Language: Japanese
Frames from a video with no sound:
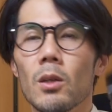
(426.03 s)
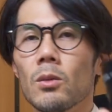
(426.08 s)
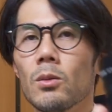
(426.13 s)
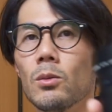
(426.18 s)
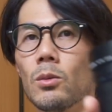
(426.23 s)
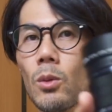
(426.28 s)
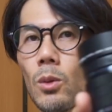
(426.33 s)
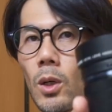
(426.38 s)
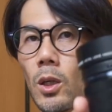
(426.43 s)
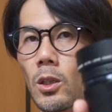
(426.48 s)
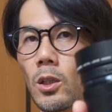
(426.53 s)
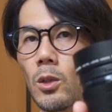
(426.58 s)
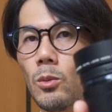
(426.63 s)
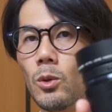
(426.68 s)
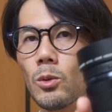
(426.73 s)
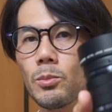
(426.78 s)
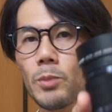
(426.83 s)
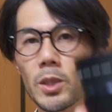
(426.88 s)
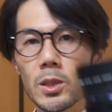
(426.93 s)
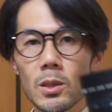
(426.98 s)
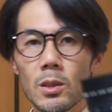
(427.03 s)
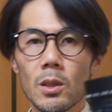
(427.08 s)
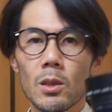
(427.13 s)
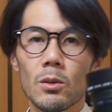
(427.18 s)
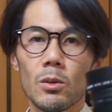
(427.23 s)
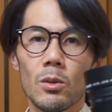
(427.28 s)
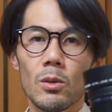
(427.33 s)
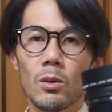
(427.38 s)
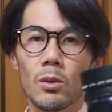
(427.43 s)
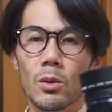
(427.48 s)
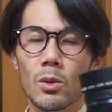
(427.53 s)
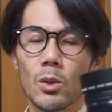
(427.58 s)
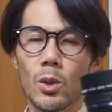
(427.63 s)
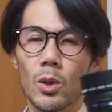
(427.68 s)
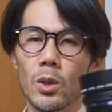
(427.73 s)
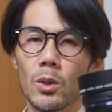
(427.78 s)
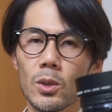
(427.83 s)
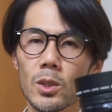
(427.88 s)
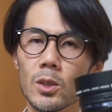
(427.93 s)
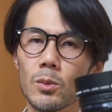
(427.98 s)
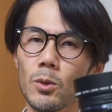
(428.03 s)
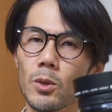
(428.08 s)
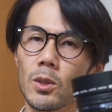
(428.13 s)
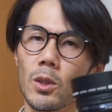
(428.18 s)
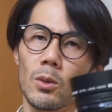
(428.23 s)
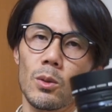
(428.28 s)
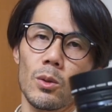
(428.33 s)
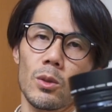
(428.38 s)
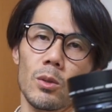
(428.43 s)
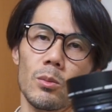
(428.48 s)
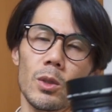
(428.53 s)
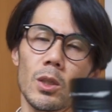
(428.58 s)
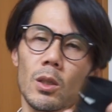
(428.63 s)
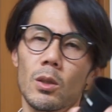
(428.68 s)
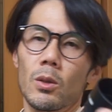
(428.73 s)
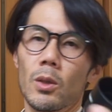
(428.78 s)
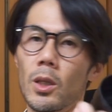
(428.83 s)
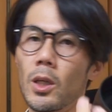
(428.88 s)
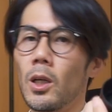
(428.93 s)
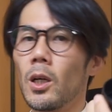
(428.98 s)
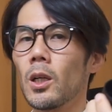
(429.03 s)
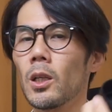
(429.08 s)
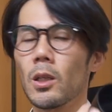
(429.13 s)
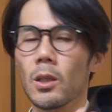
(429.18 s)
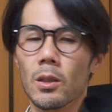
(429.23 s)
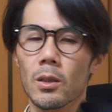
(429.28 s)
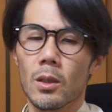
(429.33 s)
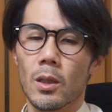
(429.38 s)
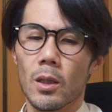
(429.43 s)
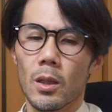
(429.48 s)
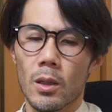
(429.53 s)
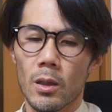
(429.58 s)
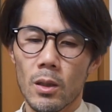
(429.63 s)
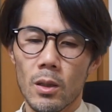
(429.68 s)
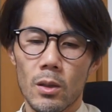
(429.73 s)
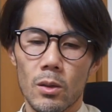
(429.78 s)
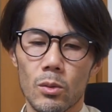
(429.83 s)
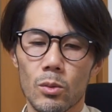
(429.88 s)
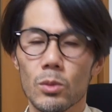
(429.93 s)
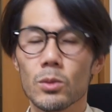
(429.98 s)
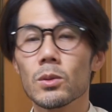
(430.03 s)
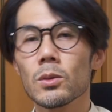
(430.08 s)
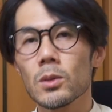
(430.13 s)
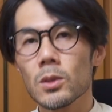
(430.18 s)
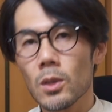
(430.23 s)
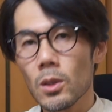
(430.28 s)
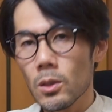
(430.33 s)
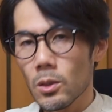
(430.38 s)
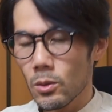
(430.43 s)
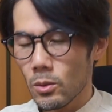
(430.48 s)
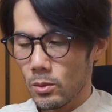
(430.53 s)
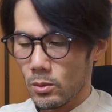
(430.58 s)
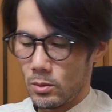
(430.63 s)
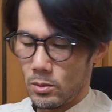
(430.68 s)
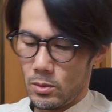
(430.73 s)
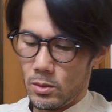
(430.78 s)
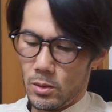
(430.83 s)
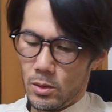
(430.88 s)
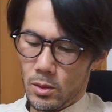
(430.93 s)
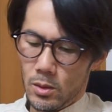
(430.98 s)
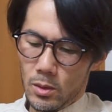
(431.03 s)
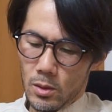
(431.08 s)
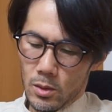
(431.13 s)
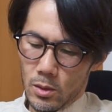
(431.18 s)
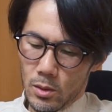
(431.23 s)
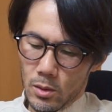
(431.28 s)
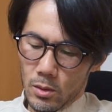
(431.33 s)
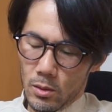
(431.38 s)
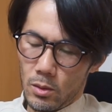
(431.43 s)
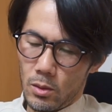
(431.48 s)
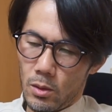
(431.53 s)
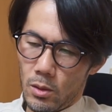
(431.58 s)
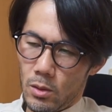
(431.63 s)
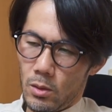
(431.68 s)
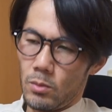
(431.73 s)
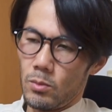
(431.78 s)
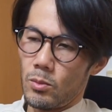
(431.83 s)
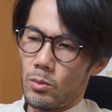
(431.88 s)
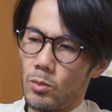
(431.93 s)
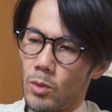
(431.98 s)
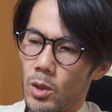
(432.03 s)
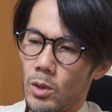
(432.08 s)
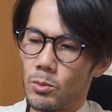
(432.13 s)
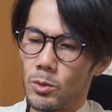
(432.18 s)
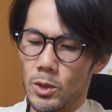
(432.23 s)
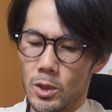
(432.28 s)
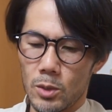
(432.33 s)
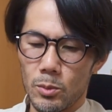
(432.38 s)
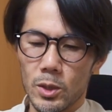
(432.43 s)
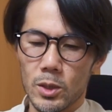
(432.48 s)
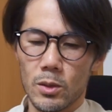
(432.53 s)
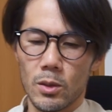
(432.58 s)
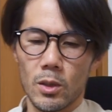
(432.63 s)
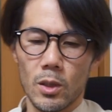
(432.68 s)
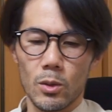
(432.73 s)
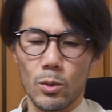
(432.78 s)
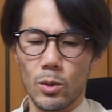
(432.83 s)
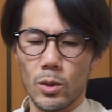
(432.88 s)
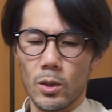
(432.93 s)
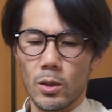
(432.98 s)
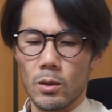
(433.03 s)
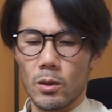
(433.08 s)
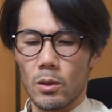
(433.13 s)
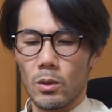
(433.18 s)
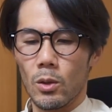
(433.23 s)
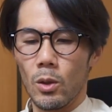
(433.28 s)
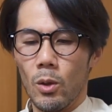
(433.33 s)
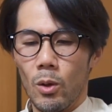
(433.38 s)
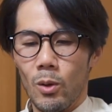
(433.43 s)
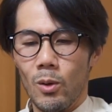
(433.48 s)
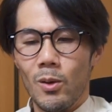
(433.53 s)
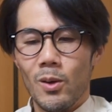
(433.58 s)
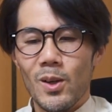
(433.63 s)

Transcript: フード買っても別にゴリゴリ絞って撮ってみたけど蹴られないんで、これ普通に使えるよ。で、まあ、締めすぎて撮れないんだけどこ